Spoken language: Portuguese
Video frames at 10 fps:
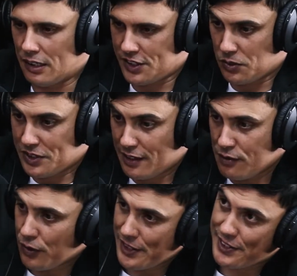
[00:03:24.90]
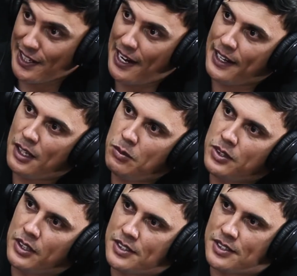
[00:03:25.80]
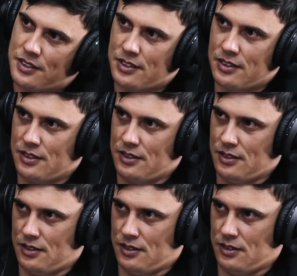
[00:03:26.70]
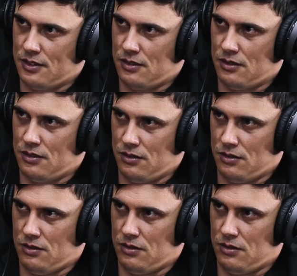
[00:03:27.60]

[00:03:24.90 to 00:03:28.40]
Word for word: consegue influenciar ela mudanças. Sim, mas aí